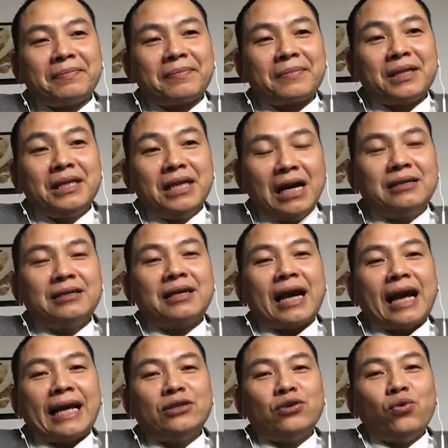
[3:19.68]
Nhưng
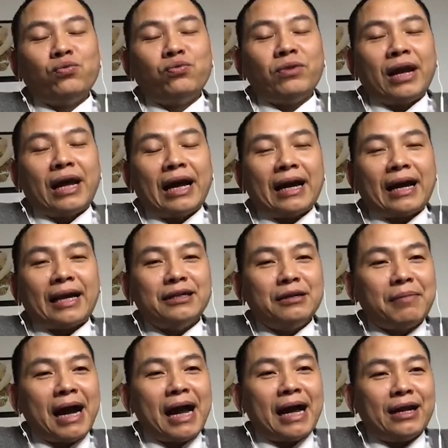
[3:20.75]
cái dùng là cái thứ
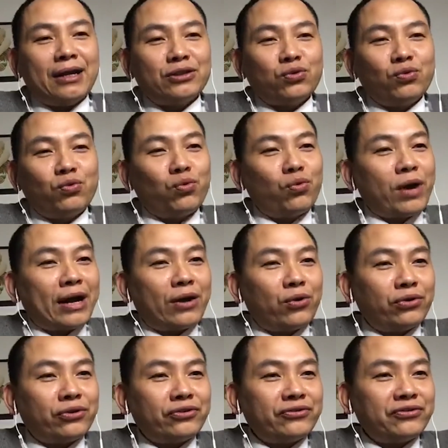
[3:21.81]
ba là dùng củ cà
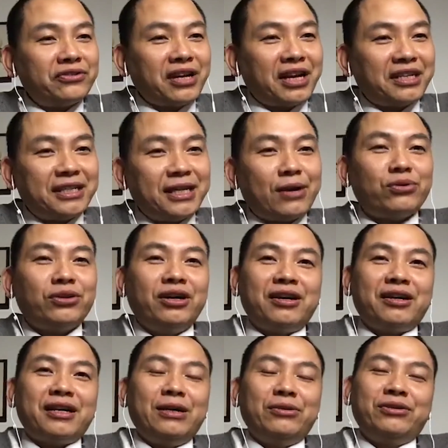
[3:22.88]
rốt, tức là treo thưởng
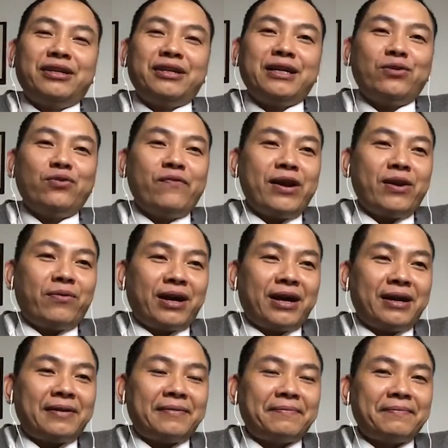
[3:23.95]
nếu thực hiện đúng văn hóa.
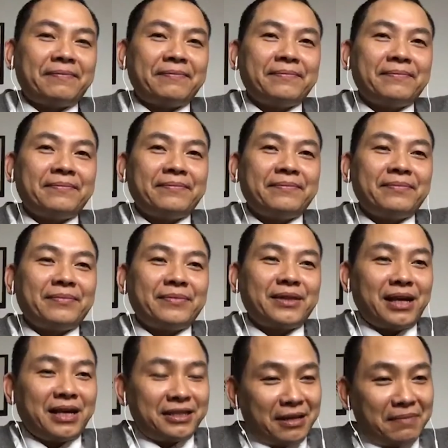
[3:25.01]
Tức
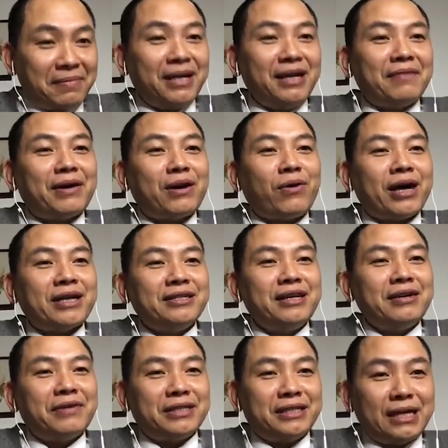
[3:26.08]
là chấm cái điểm văn hóa
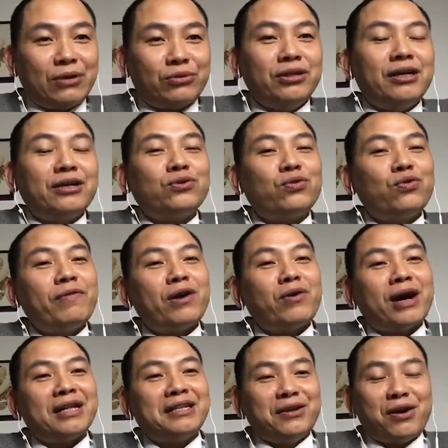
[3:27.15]
riêng và treo thưởng dùng đúng văn
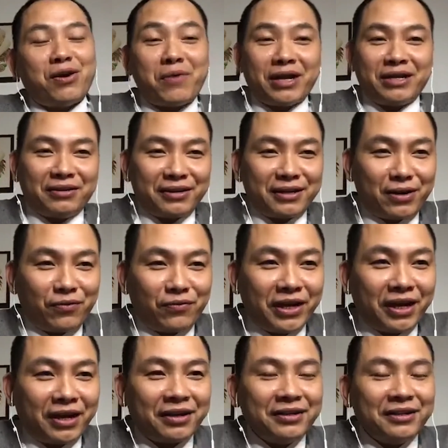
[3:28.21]
hóa thì nó không ảnh hưởng đến công
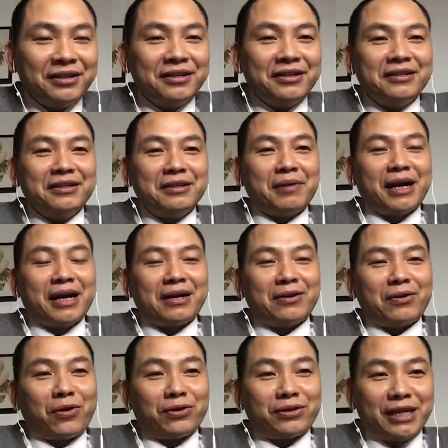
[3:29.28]
việc. Nhưng mà
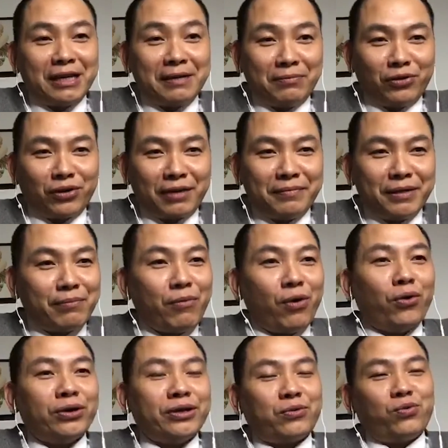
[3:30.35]
nó có thêm một cái miếng
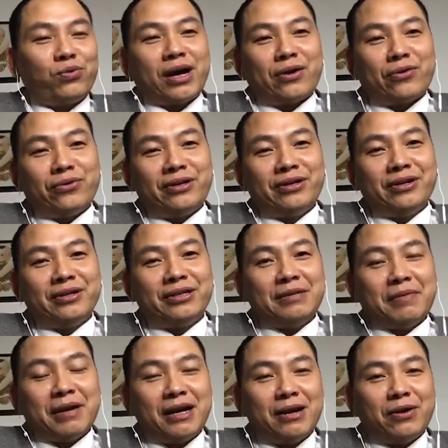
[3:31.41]
mồi củ cà rốt nữa thì
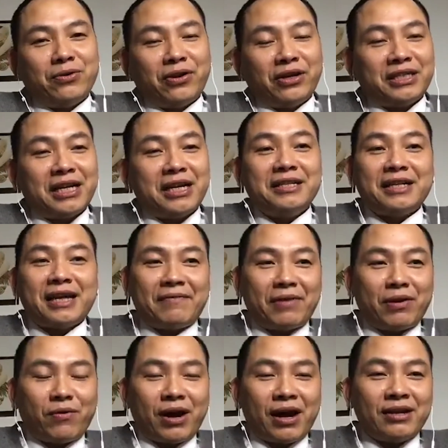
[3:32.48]
bắt đầu nó sẽ hình thành văn
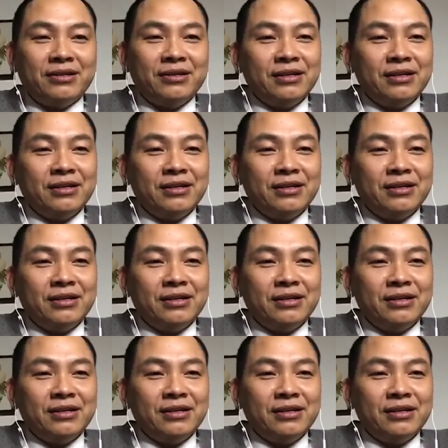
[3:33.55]
hóa.